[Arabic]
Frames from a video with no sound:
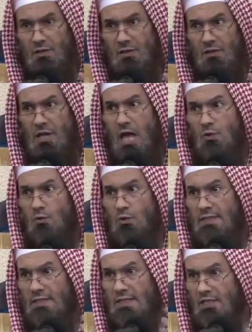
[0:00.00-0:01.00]
لا
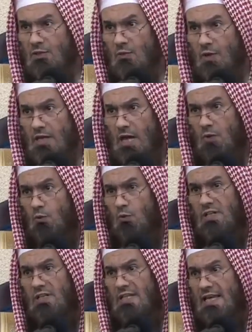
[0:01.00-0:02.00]
يولد لك وإذا
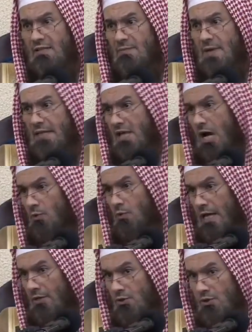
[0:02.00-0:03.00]
ولد لك مات
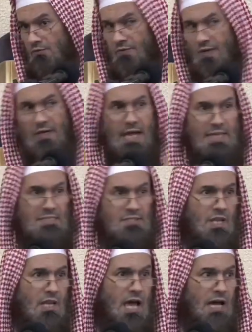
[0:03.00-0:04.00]
أولادك فالله عز
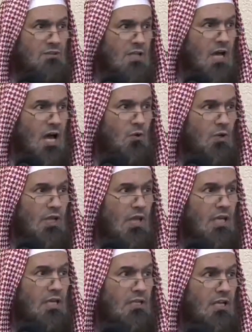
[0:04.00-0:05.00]
وجل أعطاه
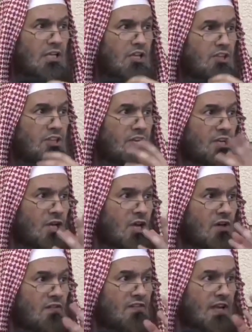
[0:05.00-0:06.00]
الخير الكثير
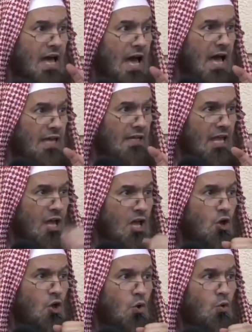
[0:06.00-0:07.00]
في الآخرة
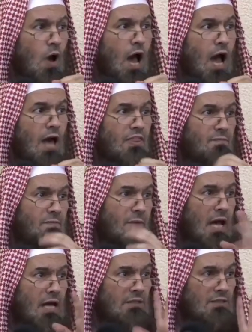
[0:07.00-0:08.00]
وأعظم
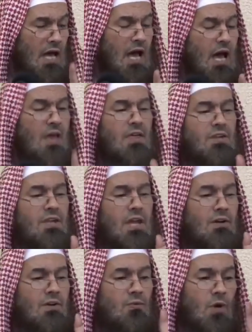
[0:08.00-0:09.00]
ما أعطاه هذا
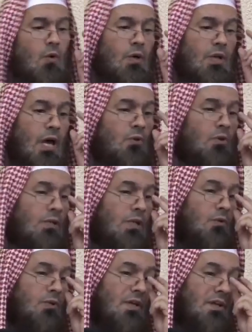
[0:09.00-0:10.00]
النهر وهو نهر
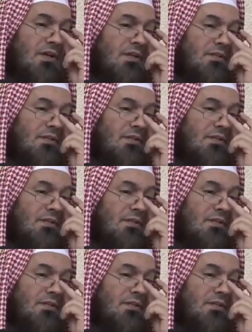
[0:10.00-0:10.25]
الكوثر